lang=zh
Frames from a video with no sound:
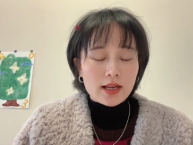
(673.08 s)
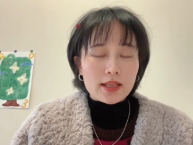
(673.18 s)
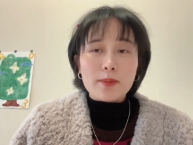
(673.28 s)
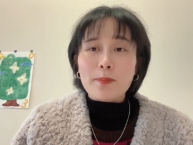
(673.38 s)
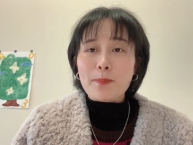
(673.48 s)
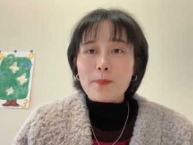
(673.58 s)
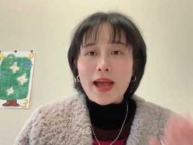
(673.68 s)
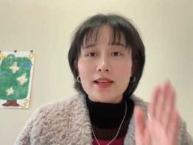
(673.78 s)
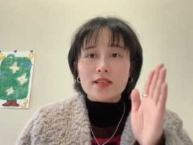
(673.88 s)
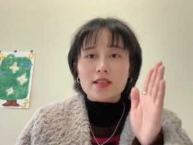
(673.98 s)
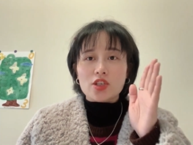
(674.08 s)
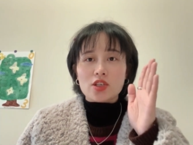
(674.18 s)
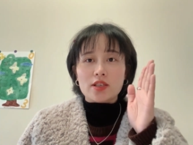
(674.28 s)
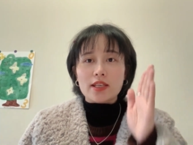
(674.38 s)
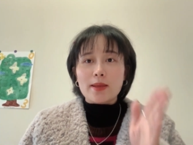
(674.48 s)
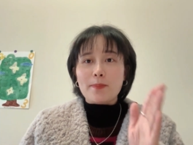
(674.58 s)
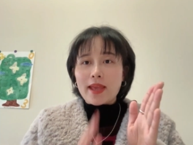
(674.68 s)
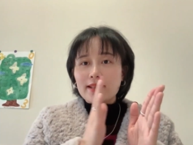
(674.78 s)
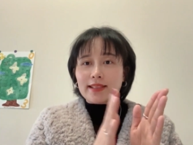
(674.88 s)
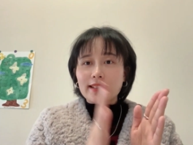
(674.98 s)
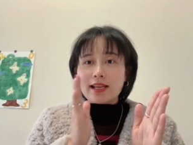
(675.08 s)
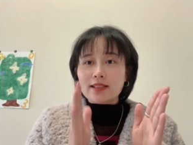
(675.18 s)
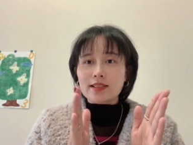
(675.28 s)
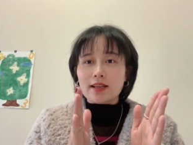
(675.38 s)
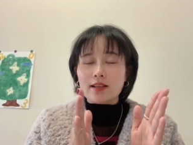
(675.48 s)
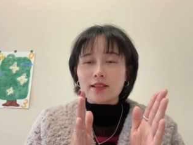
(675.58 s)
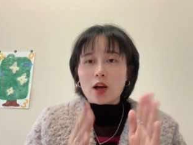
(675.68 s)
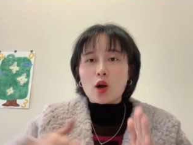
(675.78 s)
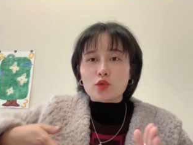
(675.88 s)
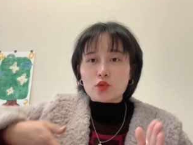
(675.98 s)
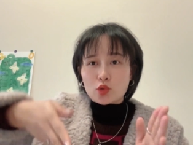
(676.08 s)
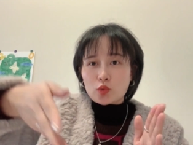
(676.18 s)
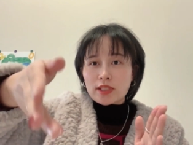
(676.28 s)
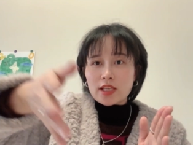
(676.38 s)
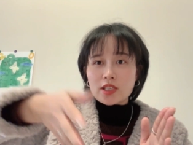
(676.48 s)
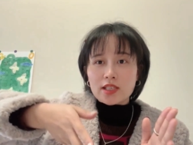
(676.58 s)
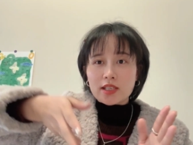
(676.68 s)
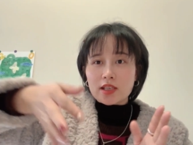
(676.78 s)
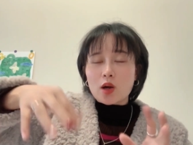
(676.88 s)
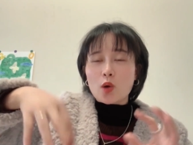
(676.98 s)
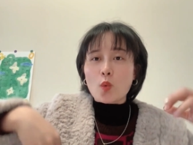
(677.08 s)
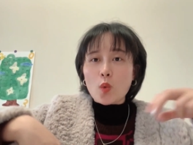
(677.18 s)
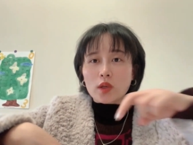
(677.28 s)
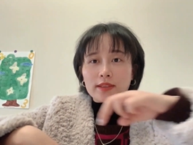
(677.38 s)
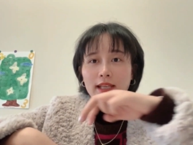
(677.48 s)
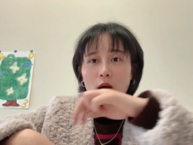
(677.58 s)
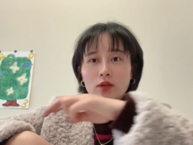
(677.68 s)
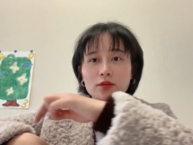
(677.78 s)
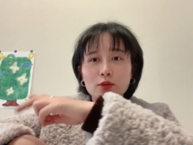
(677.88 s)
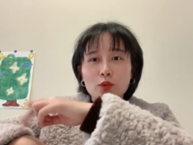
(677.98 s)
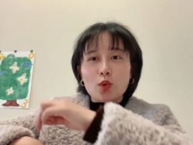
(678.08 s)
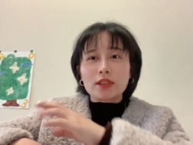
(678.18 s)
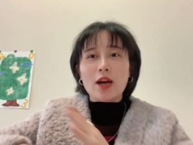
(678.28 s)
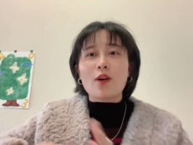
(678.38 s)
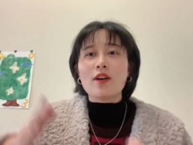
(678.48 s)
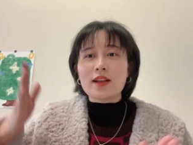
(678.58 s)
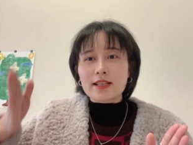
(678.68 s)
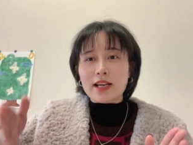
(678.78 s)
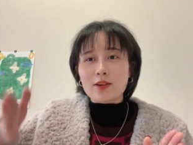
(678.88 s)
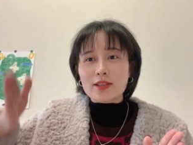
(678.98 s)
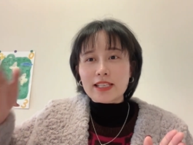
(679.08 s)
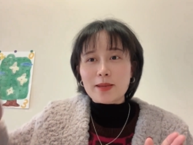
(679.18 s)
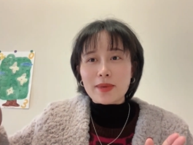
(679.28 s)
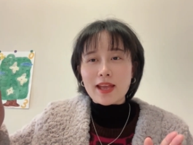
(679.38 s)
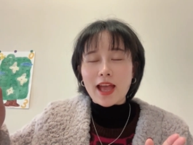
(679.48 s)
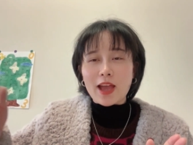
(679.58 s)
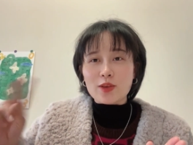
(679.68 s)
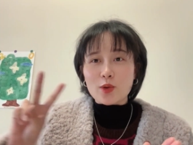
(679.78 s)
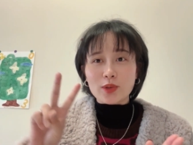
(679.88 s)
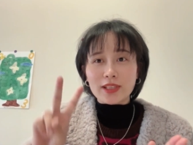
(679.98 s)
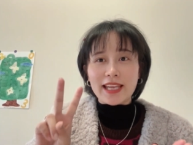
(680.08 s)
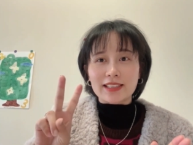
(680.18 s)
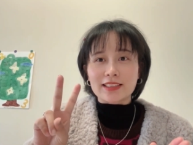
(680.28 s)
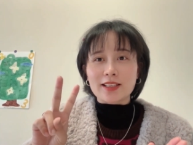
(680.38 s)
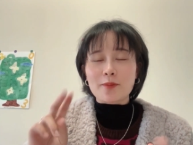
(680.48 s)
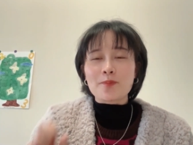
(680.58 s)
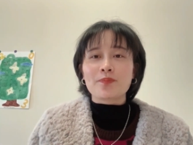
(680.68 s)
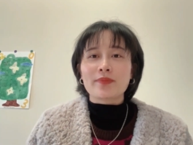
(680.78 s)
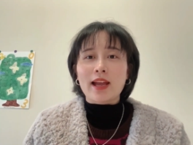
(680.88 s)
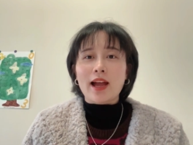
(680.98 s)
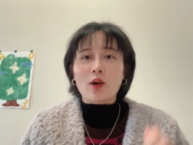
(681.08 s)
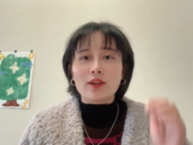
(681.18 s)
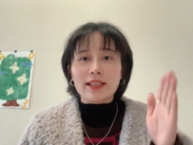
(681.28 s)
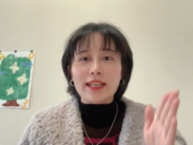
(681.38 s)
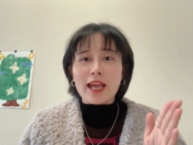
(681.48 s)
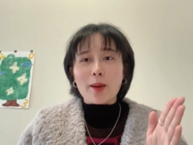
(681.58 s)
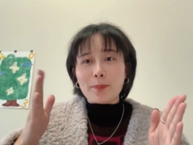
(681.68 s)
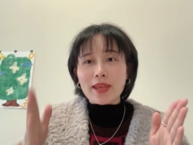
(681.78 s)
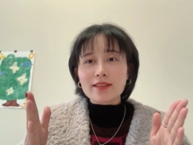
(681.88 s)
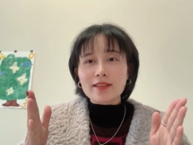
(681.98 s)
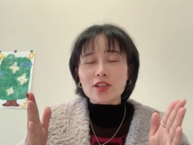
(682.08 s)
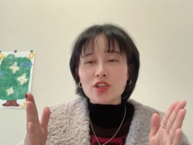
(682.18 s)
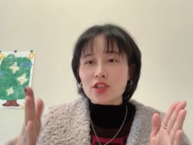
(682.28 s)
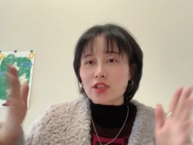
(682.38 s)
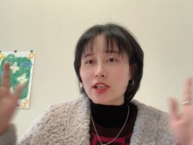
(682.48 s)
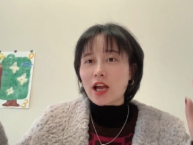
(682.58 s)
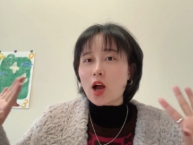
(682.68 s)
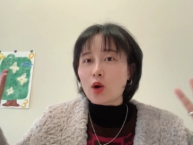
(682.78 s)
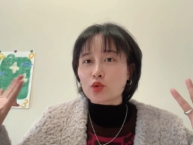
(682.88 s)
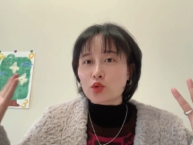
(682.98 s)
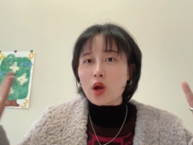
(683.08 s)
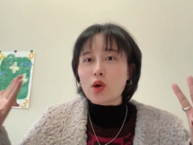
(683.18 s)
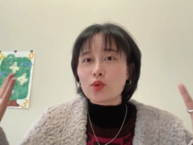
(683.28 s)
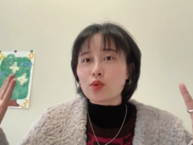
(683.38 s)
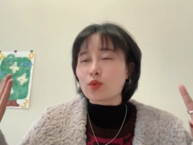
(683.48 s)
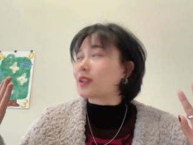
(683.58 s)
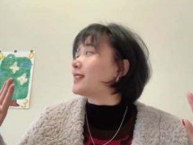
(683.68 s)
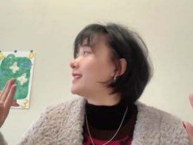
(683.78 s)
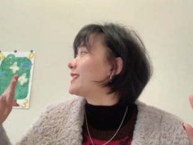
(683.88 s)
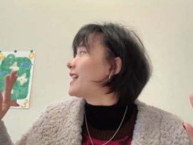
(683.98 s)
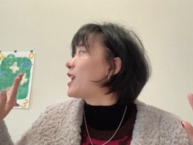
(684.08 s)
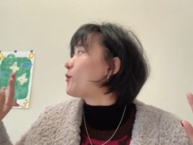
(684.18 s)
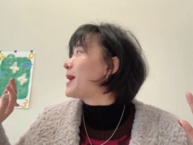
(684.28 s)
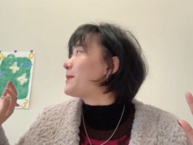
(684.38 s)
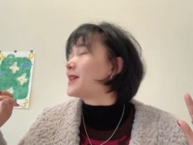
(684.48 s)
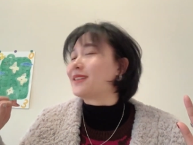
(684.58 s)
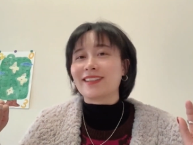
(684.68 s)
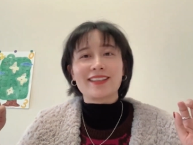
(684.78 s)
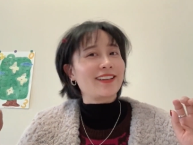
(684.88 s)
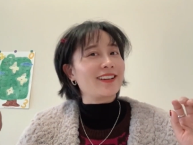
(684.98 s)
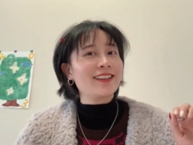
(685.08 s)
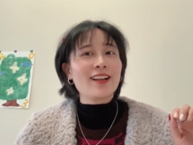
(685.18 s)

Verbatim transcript: 一般是一边三个，然后中间是一个过道，过道，然后这边还有两个。好，两边的是靠窗户，可以看外面的那个